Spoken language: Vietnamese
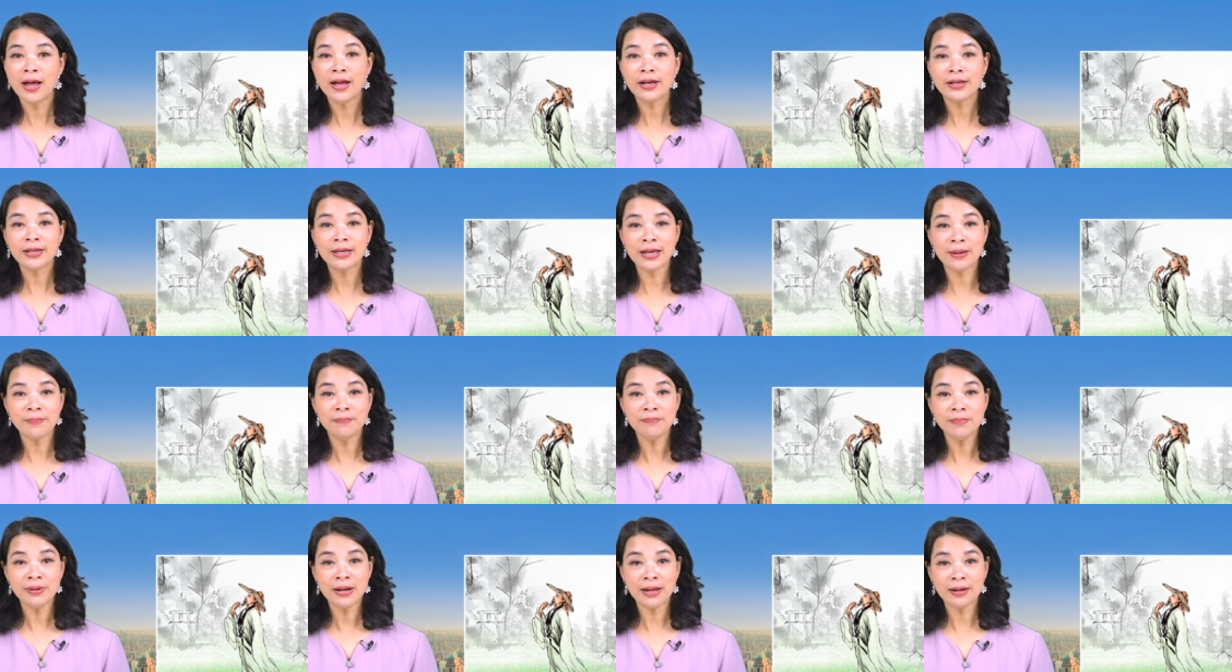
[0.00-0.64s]

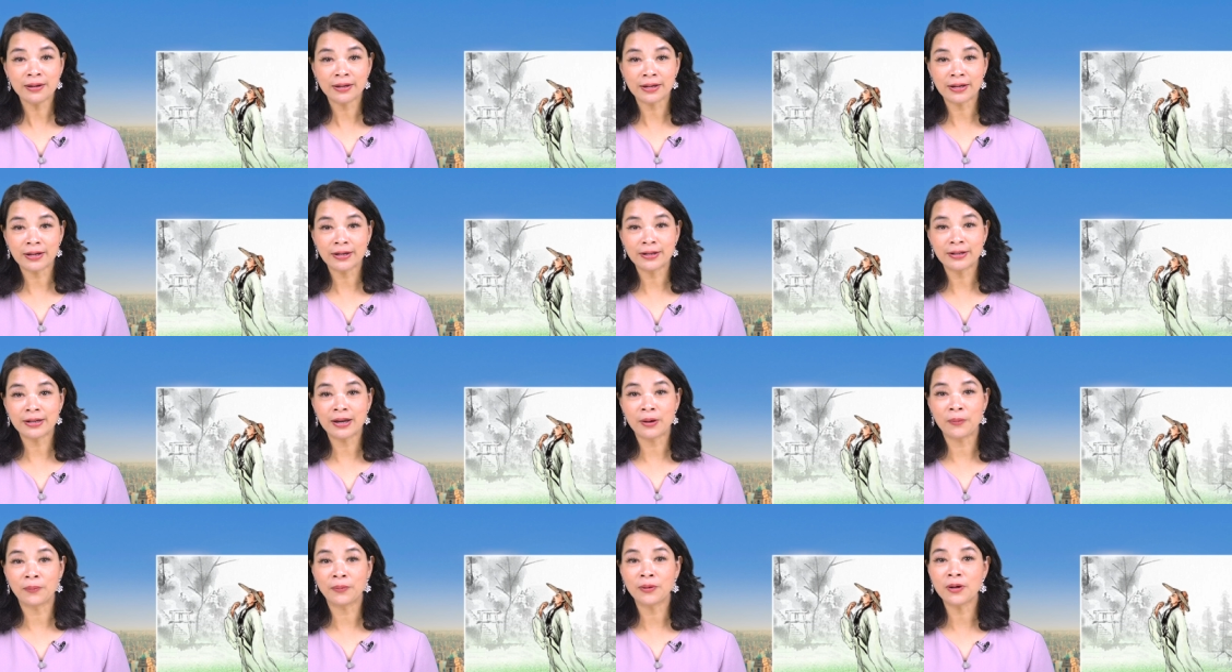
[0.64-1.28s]
kiếm lợi
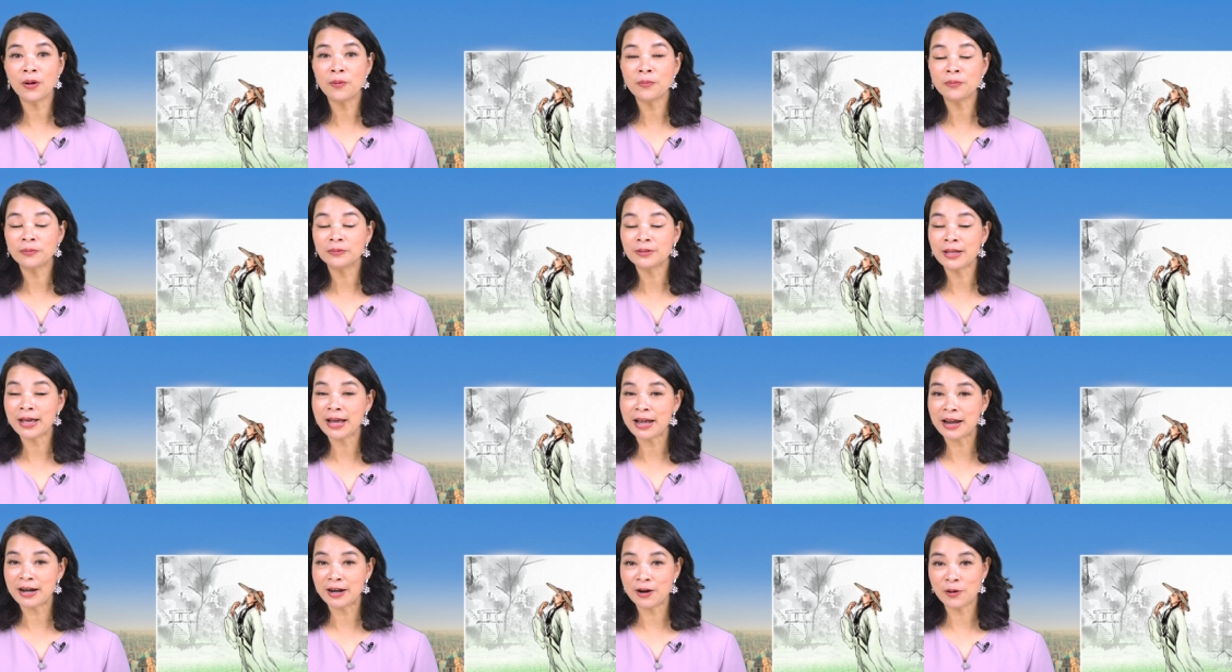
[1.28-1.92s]
đều không
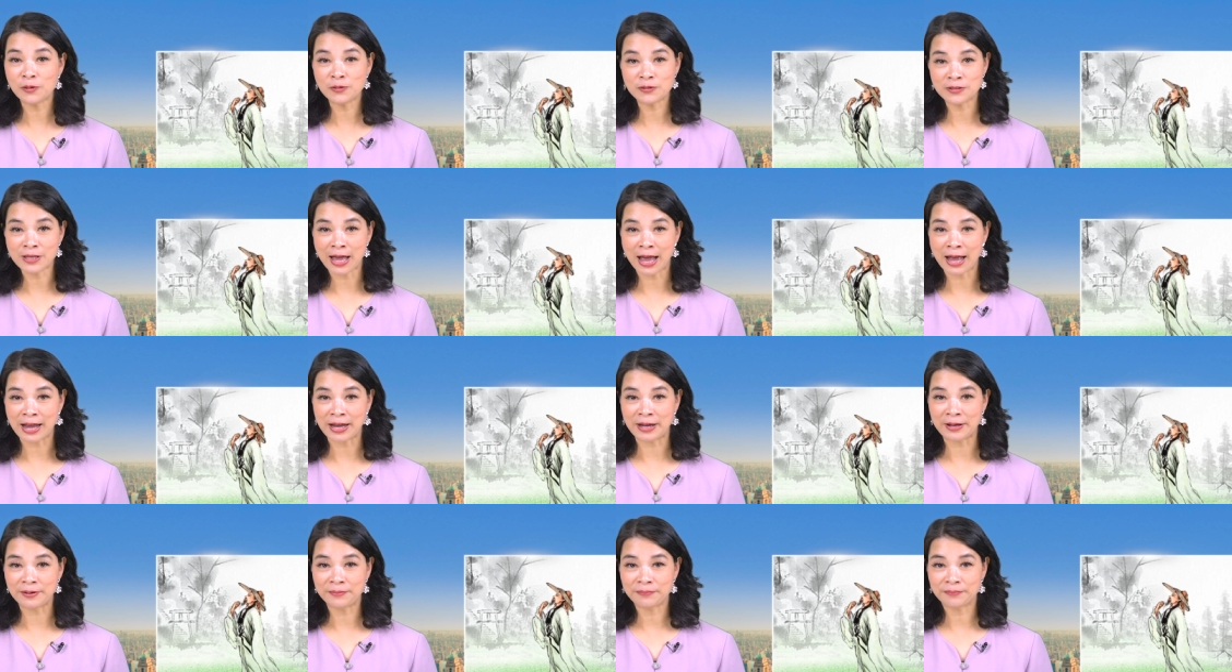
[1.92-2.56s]
thể lâu
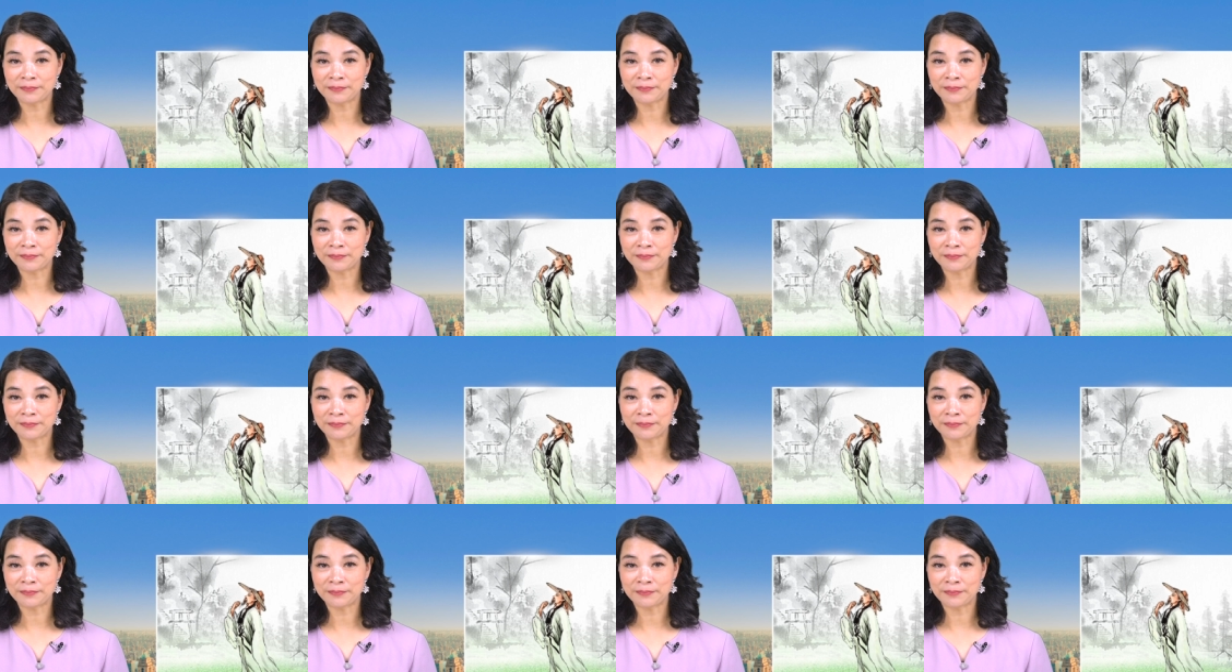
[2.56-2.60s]
dài.